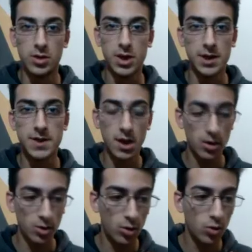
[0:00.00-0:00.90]
se ne
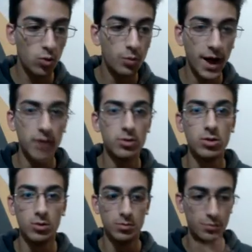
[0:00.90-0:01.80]
sta
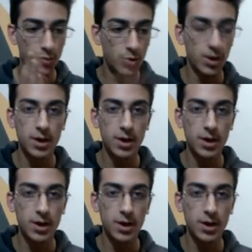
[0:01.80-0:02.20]
occupando più nei